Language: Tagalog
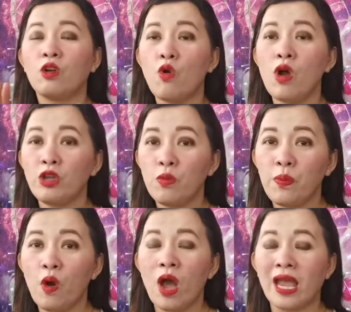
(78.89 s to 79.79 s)
Kung
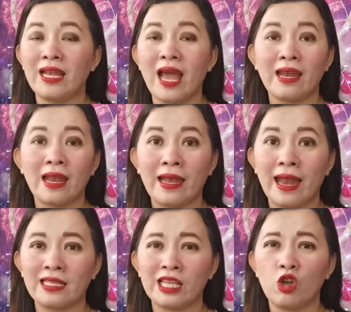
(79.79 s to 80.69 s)
ngayon po ay
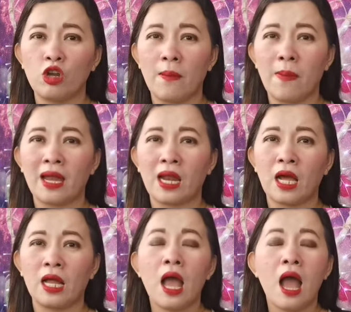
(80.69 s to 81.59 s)
nararanasan nyo na
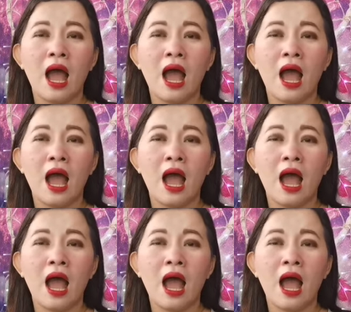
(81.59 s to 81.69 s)
parang